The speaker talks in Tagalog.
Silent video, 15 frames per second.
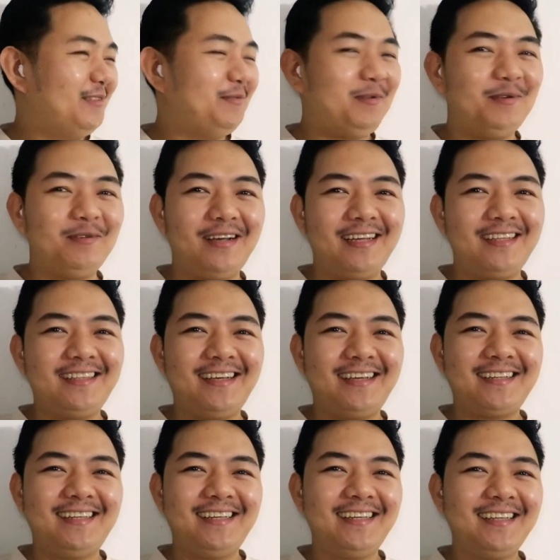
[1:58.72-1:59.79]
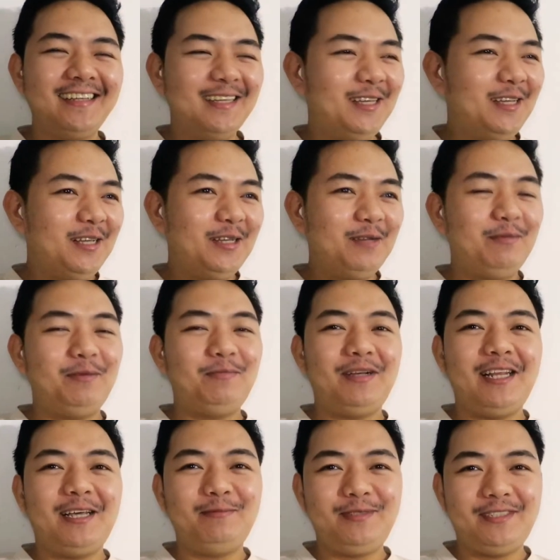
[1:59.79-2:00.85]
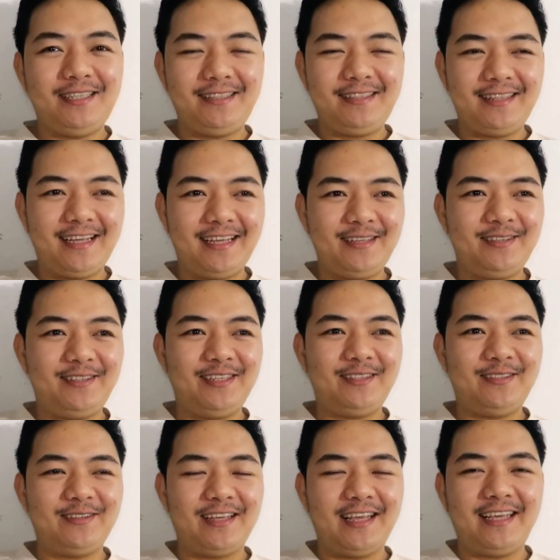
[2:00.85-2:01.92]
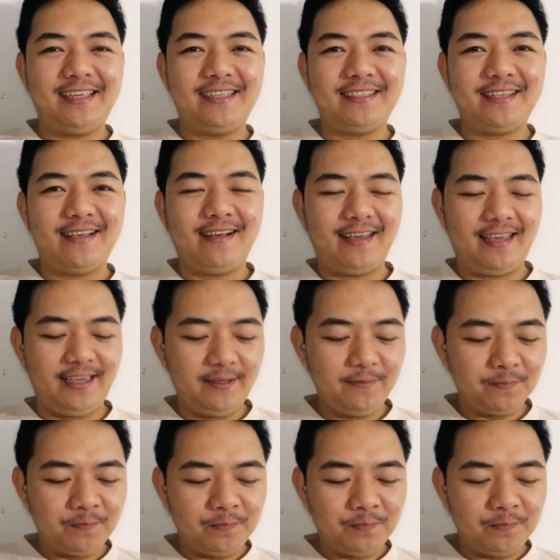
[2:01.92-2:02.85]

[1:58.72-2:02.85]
Lumiwanag. May palabshade tayo dito, guys. Okay?